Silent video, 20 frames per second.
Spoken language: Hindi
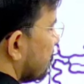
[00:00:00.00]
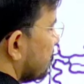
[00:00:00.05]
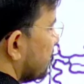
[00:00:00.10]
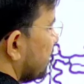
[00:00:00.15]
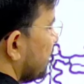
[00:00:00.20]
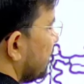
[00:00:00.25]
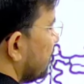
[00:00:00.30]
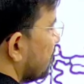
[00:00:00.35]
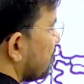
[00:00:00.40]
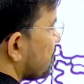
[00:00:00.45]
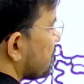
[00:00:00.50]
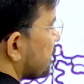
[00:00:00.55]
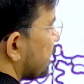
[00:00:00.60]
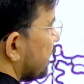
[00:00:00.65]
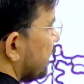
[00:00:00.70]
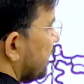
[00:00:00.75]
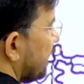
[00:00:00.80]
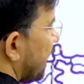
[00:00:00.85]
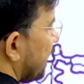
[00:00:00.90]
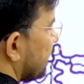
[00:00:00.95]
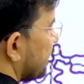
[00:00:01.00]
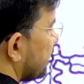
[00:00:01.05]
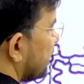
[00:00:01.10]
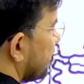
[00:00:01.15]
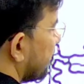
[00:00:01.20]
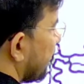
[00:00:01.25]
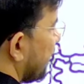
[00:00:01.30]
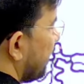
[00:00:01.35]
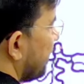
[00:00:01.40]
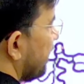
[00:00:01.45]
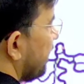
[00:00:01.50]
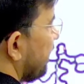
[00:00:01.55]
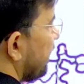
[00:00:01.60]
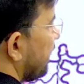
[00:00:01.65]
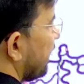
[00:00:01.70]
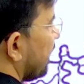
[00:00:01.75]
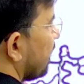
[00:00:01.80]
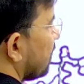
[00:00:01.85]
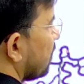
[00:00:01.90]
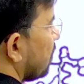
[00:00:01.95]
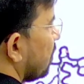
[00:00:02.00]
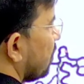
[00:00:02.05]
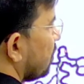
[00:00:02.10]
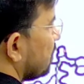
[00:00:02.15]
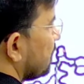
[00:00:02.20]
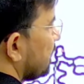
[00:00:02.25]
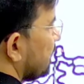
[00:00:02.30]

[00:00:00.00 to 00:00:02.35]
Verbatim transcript: तीन ओर से याद रखिएगा एक दो